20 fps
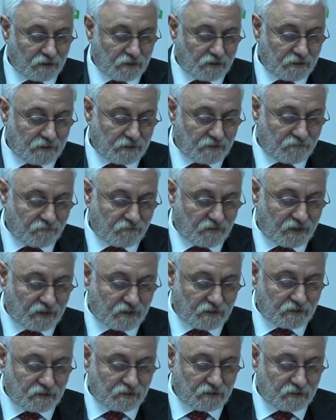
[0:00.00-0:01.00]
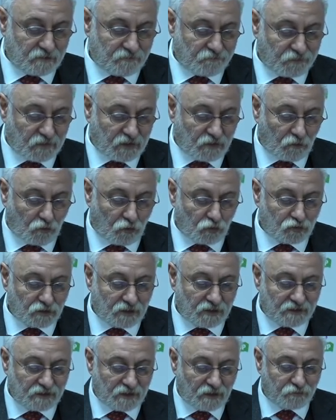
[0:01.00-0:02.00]
Ee, ve e,
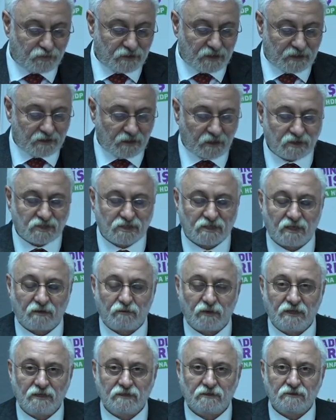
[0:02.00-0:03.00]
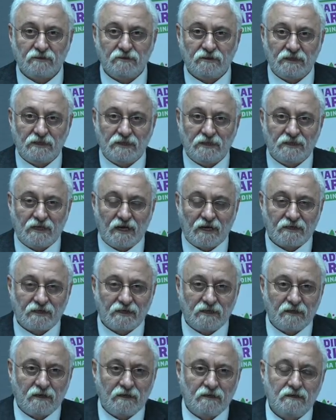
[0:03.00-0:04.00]
orada yapılan açıklama
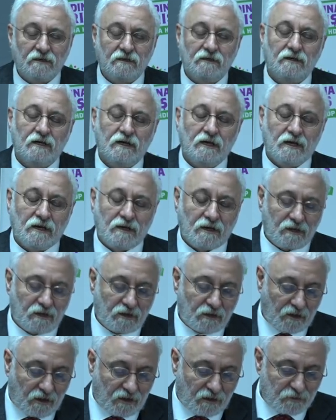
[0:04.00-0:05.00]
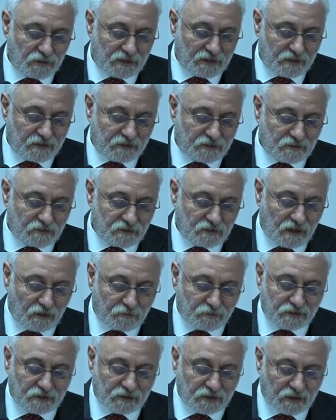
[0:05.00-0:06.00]
idari e, e, amirlerin
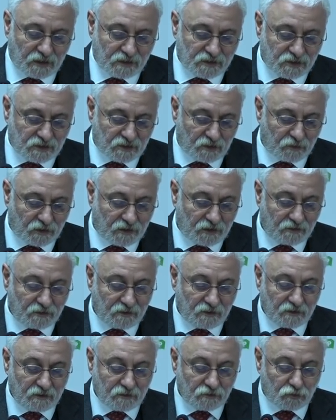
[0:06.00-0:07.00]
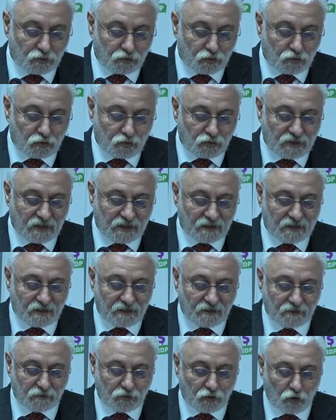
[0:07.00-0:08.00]
yaptıkları açıklama
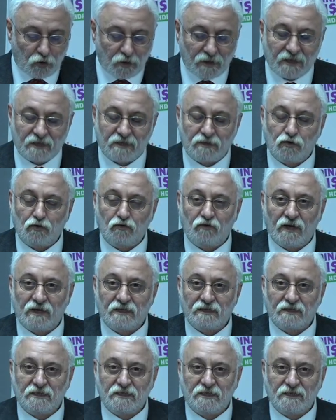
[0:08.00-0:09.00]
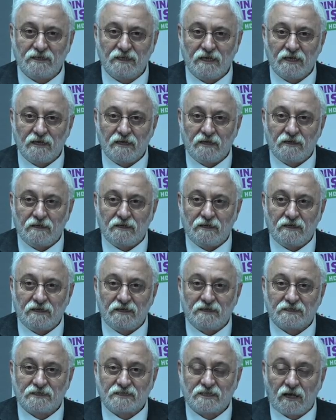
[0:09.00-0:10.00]
Türkiye'de köylerin güvenliğinin
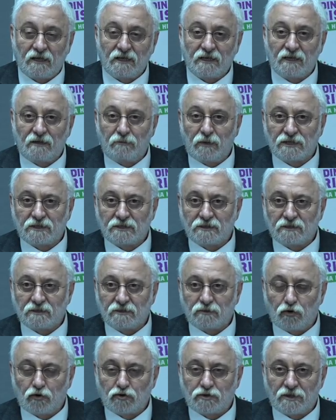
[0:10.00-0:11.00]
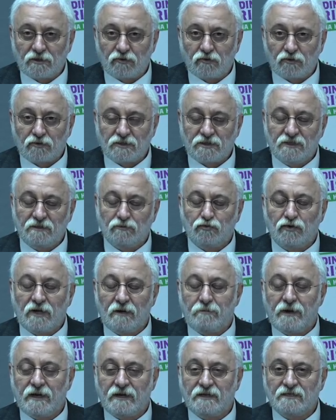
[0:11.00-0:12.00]
e, sağlanamadığını gösteriyor. Şimdi bu
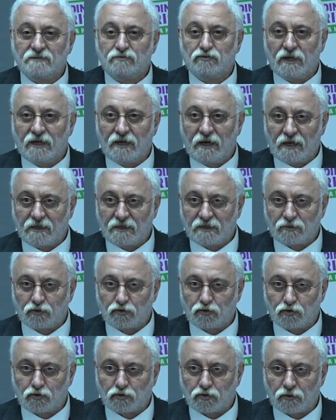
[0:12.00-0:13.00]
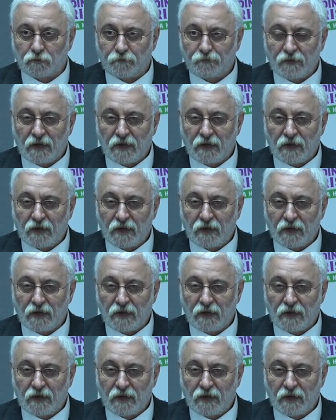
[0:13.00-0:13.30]
ne perhiz bu ne lahana turşusu.